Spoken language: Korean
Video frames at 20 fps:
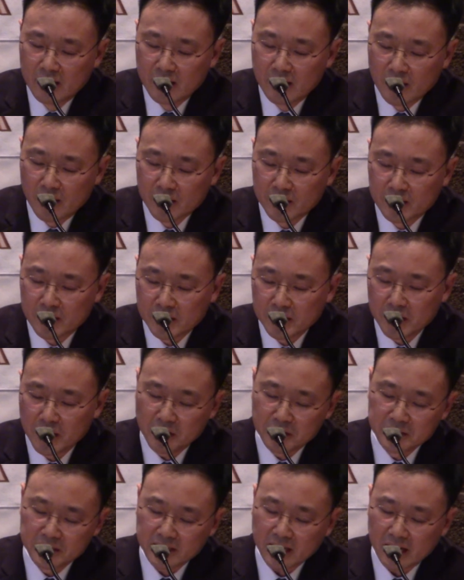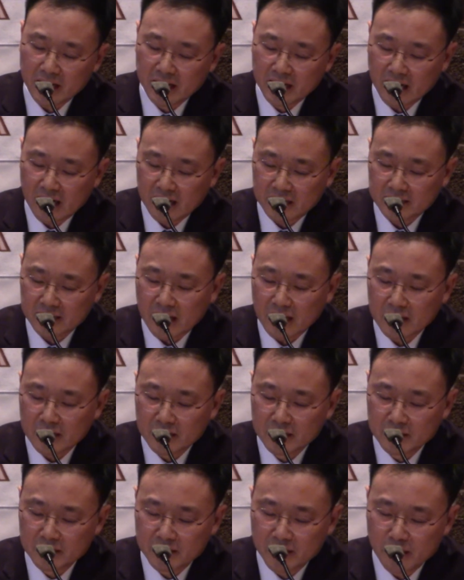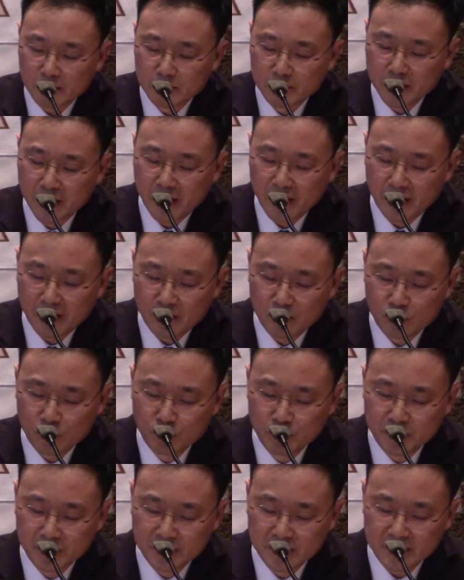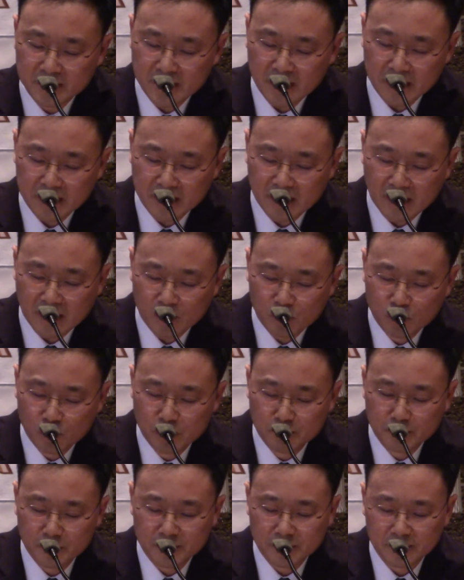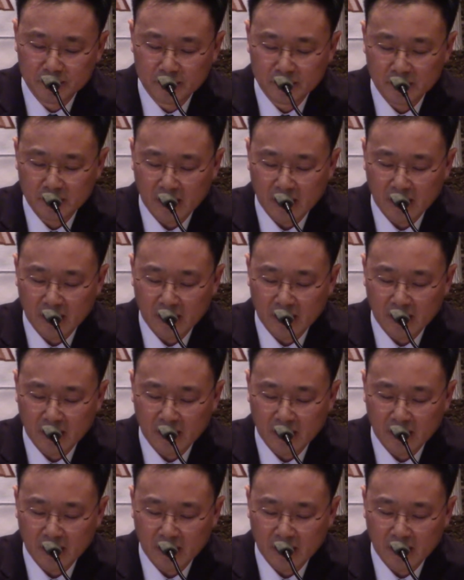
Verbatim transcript: 어떤 현상이나 사건 때문에 우는 것이 아니라 울음은